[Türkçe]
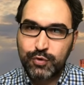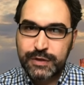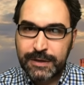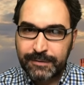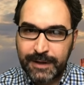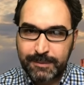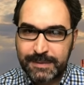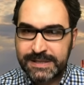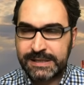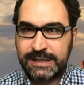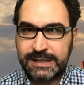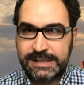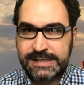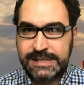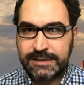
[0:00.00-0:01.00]
Bu sefer
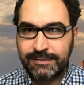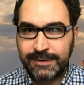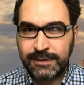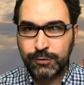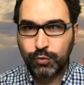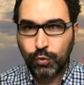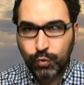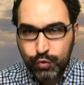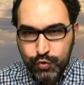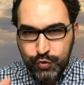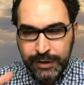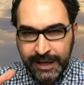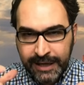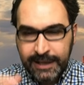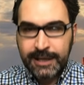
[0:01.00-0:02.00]
mesela zirvede 9
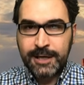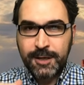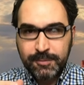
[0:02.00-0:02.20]
üye